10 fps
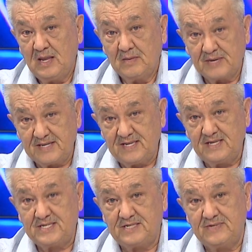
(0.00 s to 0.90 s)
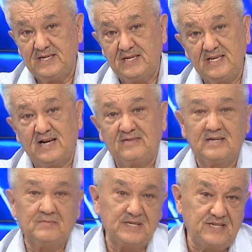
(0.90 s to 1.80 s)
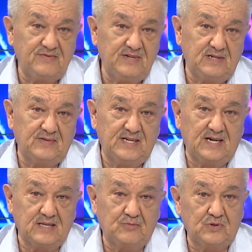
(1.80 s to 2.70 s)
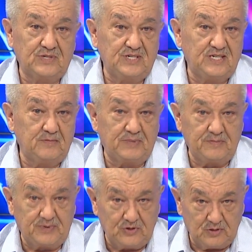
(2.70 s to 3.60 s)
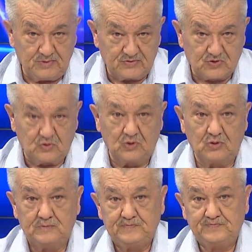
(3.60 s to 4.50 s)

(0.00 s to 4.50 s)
придирчивый и явно мотивированный отбор детей при приеме в школу.